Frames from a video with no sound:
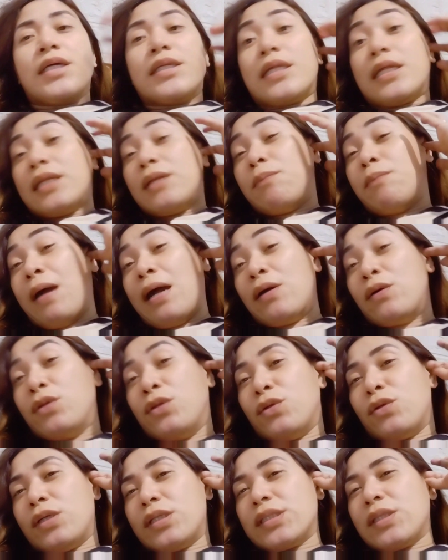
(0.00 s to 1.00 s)
nanibago
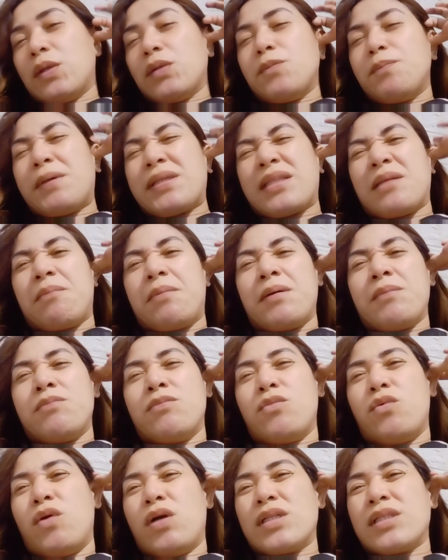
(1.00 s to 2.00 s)
yung katawan, pati
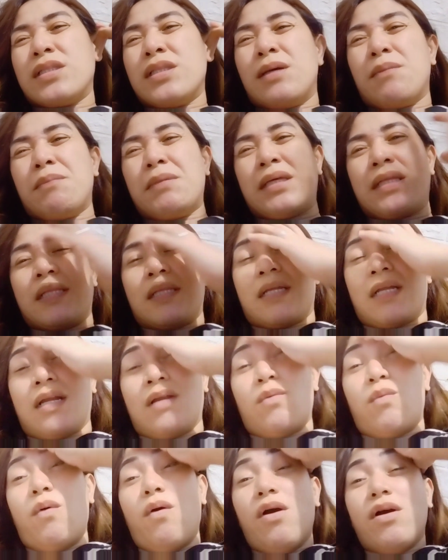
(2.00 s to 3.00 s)
pagbuhat ng
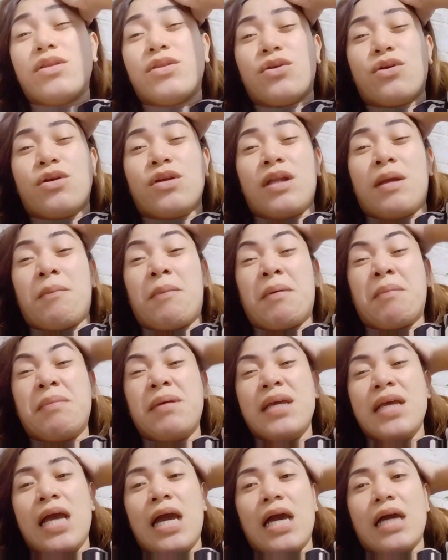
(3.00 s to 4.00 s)
mineral water na
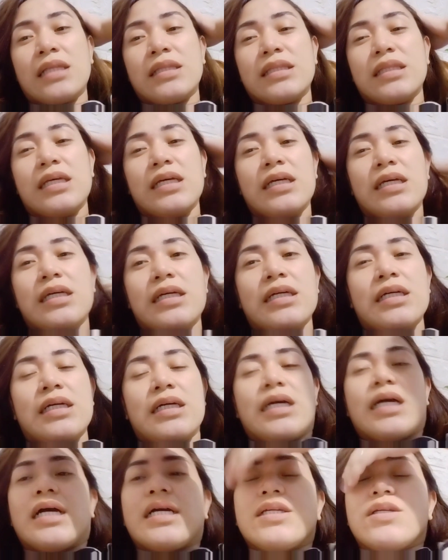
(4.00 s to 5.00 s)
mabigat.
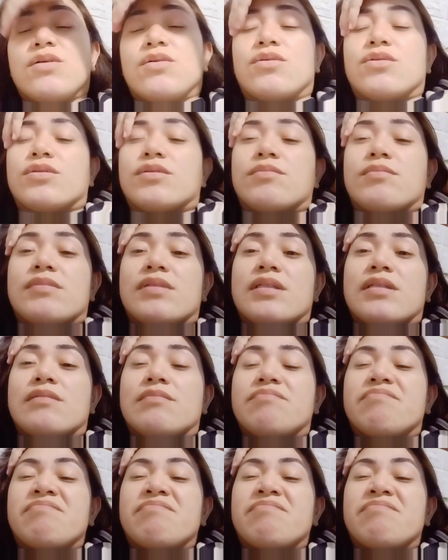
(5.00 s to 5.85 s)
Ayun,